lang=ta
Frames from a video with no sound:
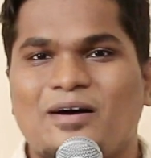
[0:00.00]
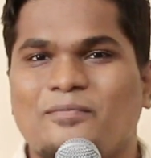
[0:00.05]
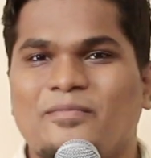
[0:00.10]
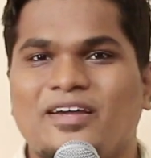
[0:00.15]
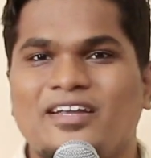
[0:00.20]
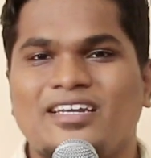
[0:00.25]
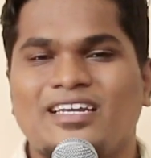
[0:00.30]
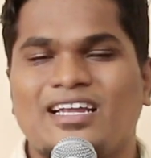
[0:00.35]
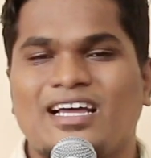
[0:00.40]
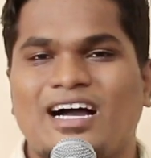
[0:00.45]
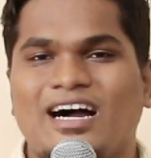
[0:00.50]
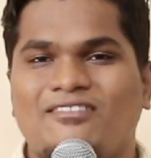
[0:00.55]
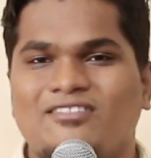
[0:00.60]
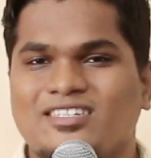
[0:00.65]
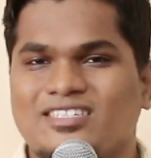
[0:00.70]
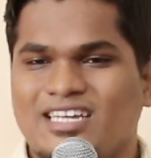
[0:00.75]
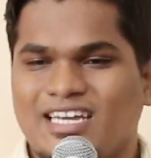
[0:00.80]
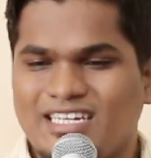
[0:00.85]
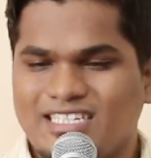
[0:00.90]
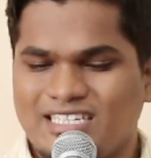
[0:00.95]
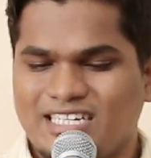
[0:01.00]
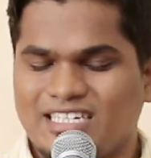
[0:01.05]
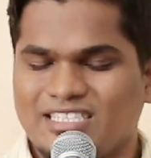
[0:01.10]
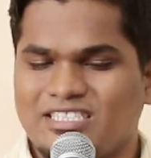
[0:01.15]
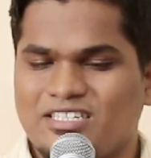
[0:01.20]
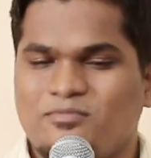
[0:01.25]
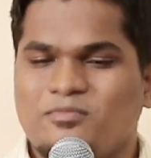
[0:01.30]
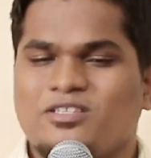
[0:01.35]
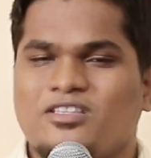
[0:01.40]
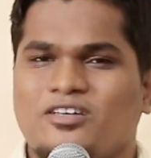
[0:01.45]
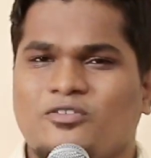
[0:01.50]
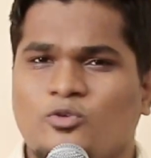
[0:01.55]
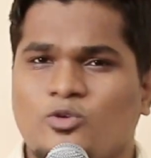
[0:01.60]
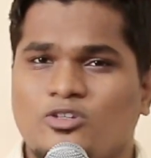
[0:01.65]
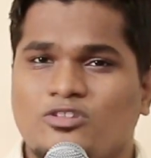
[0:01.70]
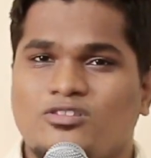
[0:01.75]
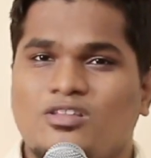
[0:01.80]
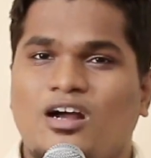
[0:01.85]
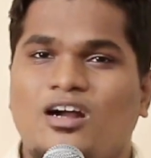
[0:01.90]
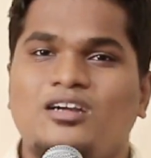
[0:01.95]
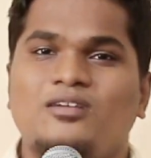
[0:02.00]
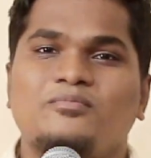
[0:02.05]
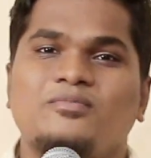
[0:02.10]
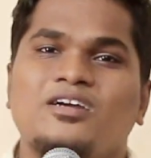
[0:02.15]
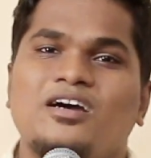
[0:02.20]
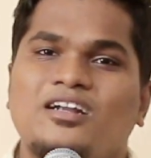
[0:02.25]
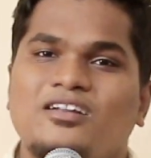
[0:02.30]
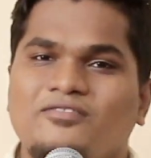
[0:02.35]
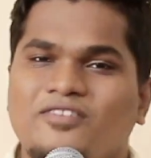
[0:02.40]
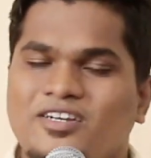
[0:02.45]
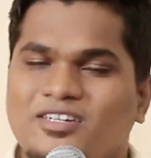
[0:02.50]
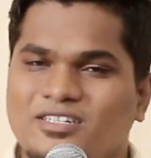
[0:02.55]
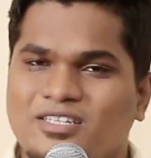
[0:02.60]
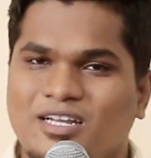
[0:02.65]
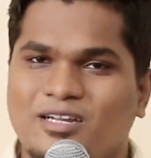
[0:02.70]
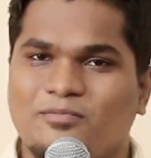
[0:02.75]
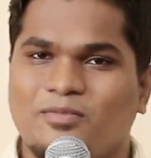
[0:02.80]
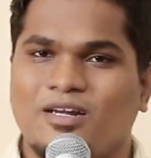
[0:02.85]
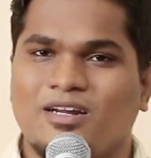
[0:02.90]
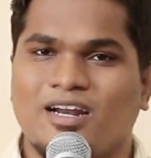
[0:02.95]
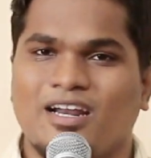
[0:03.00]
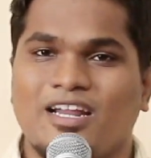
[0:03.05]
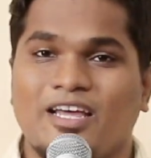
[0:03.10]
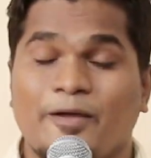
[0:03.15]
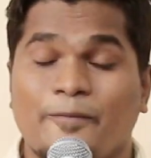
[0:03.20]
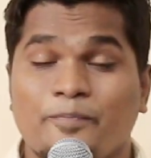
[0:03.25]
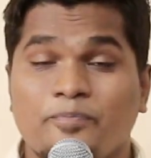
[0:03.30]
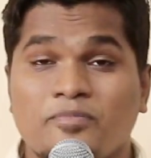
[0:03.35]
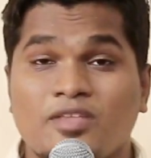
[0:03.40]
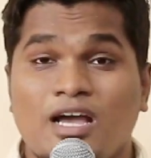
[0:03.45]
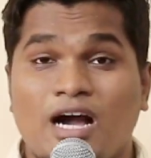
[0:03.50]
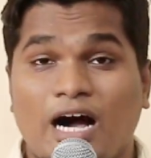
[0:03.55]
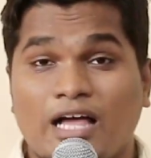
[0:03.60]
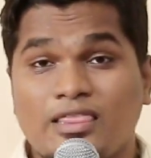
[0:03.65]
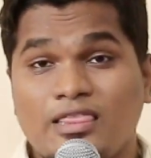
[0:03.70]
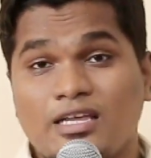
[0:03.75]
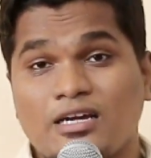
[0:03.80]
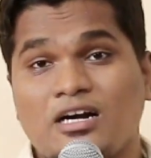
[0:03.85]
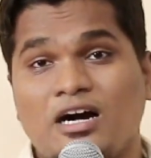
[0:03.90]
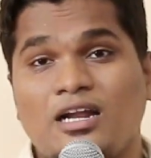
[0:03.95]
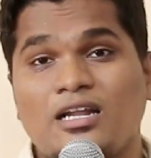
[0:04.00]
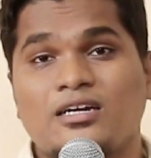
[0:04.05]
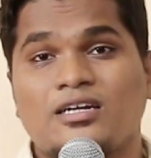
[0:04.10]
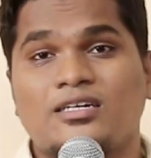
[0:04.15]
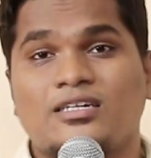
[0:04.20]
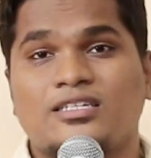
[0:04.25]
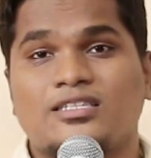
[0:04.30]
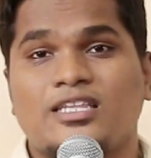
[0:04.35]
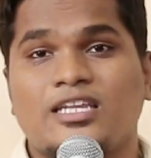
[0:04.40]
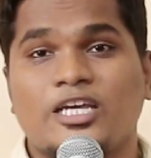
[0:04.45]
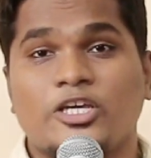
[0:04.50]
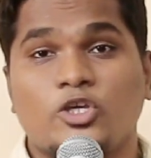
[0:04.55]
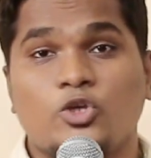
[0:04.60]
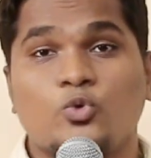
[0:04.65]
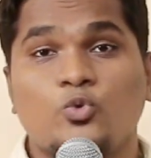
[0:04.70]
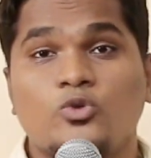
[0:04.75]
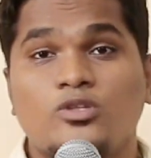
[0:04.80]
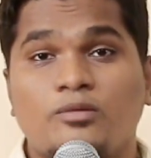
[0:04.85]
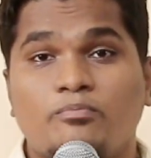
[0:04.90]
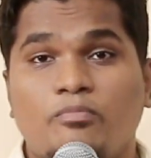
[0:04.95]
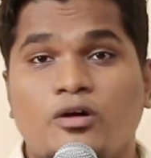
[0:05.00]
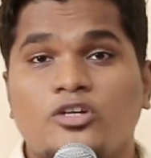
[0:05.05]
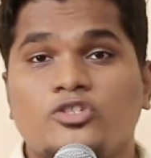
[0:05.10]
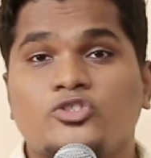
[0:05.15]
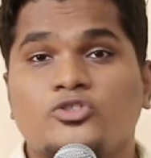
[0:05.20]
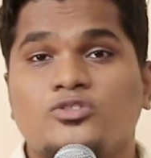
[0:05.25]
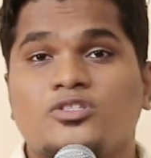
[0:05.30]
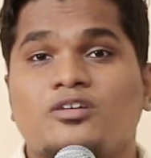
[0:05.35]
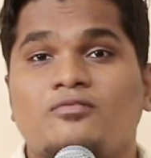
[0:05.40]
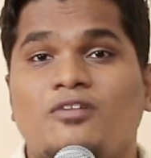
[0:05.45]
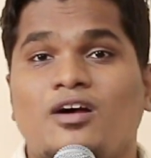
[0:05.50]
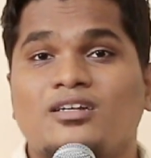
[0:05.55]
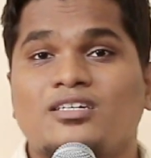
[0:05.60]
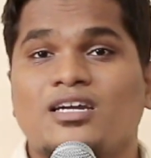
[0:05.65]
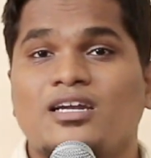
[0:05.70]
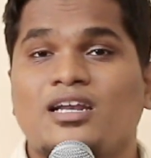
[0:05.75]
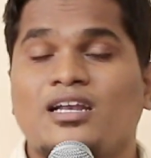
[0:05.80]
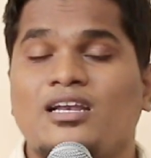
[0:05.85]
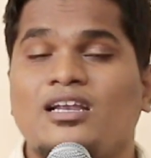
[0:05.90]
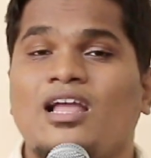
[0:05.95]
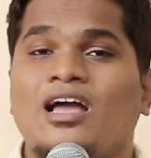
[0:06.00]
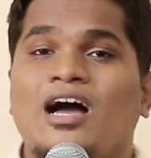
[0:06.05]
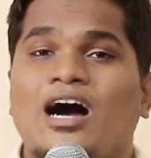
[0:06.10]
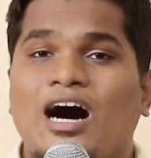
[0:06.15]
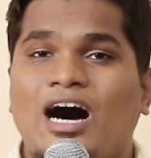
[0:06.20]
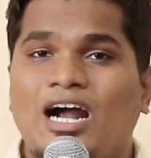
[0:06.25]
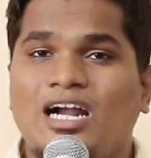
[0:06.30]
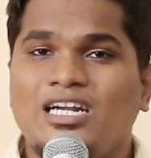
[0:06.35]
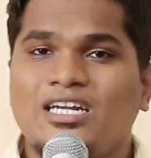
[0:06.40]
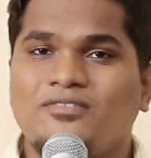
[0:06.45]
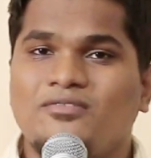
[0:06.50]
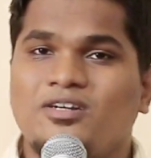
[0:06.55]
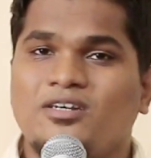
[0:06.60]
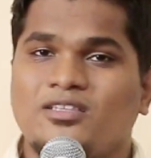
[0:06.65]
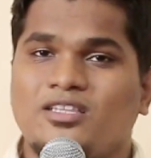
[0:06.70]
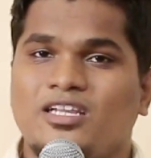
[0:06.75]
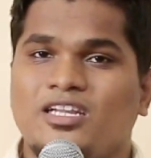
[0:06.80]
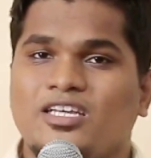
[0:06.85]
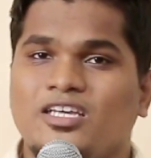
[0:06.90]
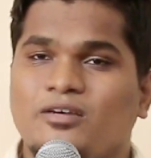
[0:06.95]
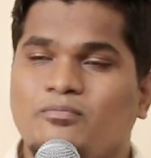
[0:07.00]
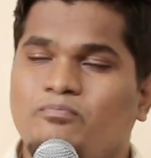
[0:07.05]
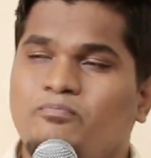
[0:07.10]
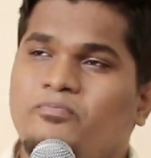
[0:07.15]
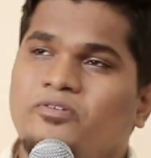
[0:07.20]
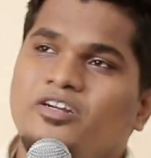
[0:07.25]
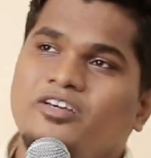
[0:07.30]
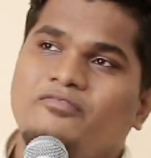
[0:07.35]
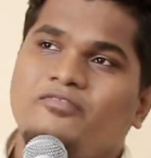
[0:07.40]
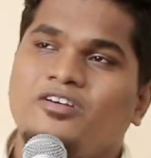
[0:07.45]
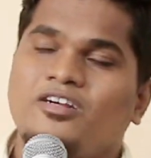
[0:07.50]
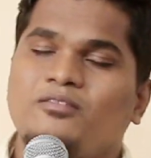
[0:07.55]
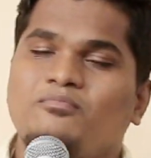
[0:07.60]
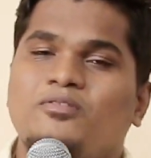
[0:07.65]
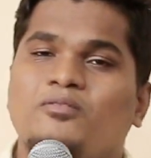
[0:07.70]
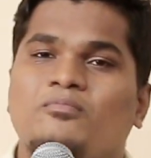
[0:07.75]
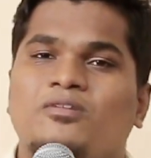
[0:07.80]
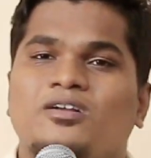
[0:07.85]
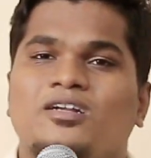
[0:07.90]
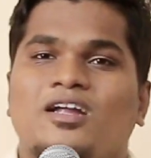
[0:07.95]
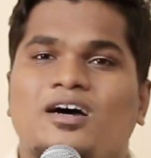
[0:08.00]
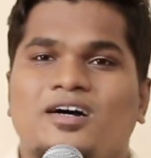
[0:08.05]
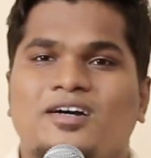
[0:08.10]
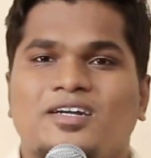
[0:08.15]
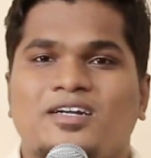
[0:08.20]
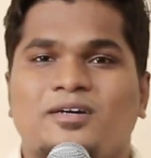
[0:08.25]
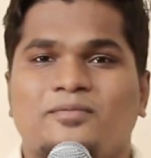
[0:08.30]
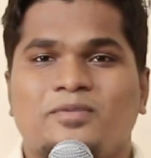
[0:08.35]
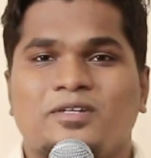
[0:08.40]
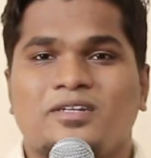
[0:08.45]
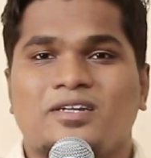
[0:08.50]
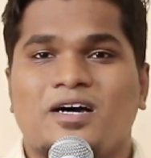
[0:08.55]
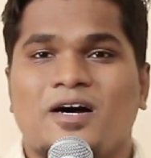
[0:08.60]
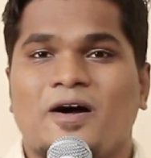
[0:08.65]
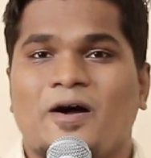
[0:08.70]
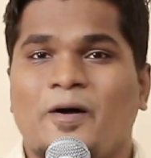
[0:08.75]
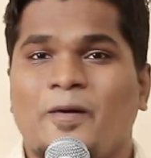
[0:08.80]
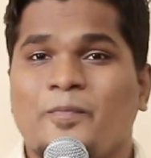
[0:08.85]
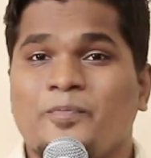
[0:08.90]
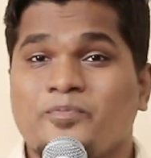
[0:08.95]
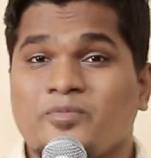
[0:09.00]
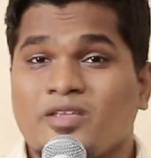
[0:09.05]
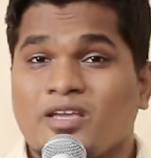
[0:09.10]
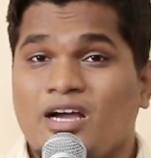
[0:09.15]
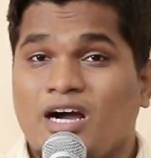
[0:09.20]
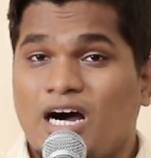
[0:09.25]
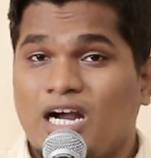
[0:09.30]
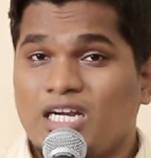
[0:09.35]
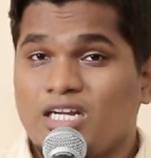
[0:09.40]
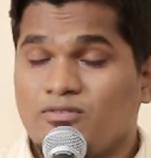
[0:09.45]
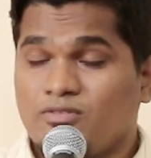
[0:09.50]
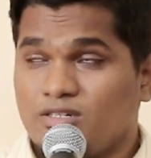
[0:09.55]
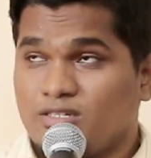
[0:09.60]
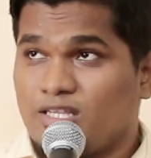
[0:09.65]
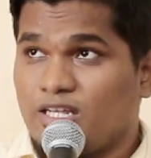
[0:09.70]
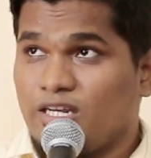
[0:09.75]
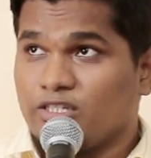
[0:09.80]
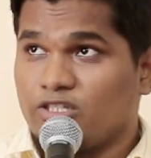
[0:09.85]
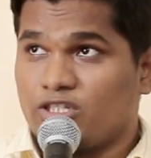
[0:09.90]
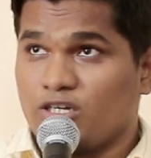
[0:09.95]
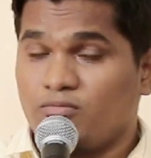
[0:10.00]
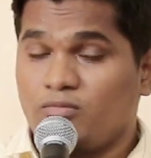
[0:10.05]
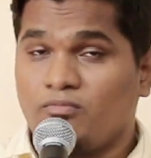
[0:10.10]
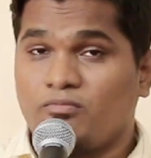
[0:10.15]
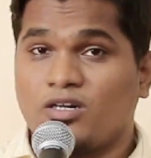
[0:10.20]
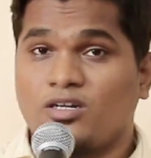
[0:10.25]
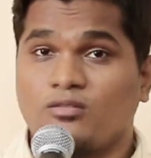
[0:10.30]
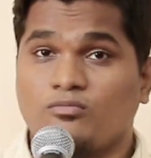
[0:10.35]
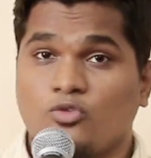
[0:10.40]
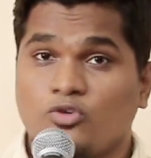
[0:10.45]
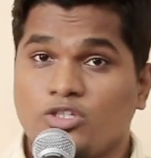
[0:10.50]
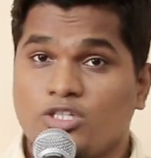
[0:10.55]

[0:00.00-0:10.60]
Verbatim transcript: அவன் அவன் கேட்கிற ஜபத்தை ஒரு தாழ்மையான வேண்டுதலை பாருங்களேன் அந்த காலகட்டத்தில் யூத பரிசுத்தவான்கள் ஆண்டவரிடத்தில் எப்படி விண்ணப்பம் பண்ணாங்கன்னு அப்படின்னா ஆண்டவரிடத்தில் ஜபம் பண்ணும்